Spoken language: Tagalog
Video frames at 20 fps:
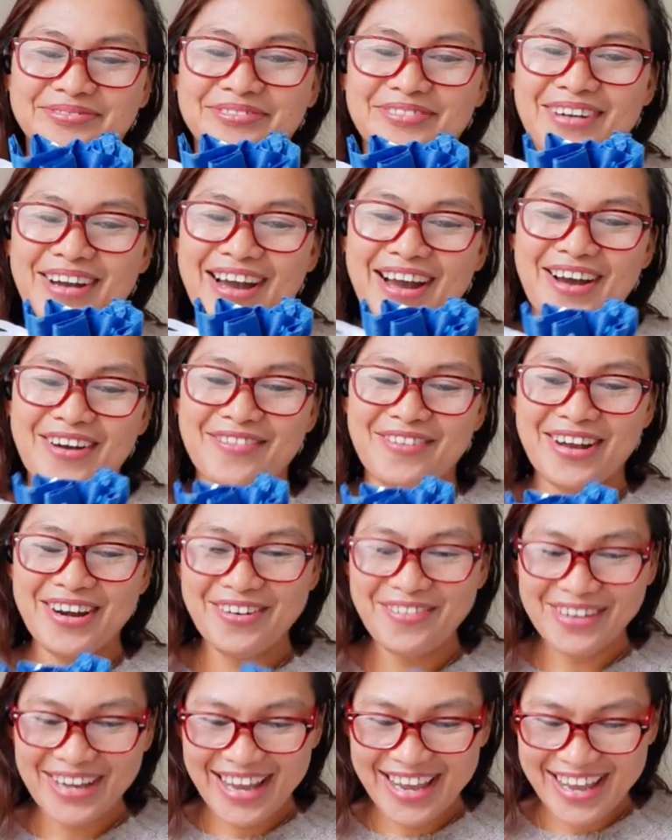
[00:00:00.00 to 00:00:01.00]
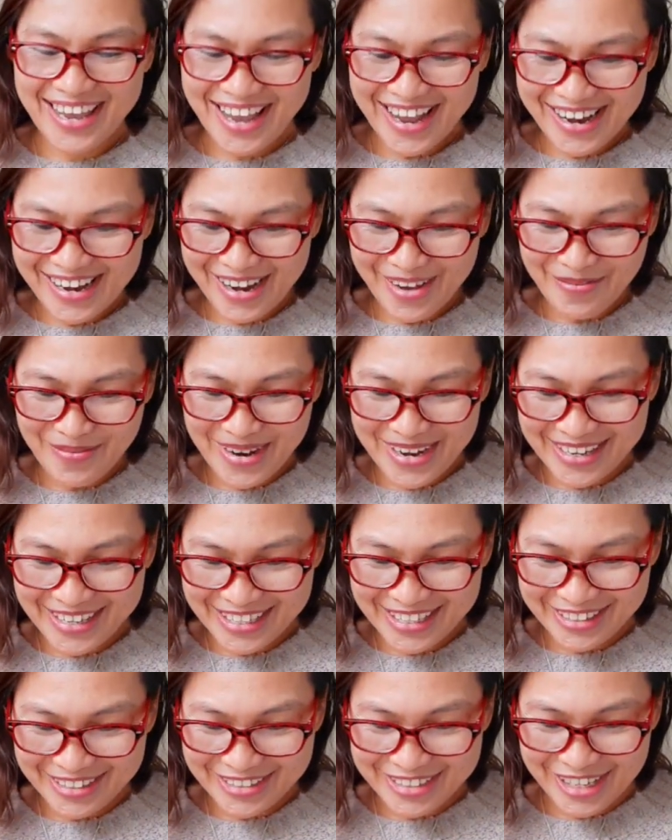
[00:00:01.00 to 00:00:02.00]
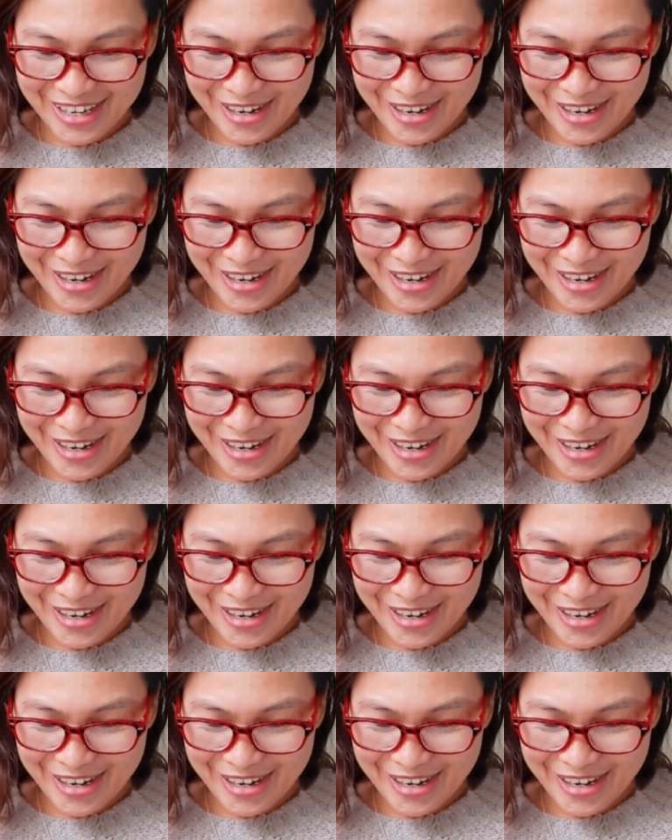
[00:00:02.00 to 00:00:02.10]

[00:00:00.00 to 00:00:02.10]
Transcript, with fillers: Wow, ano kaya ang laman dito sa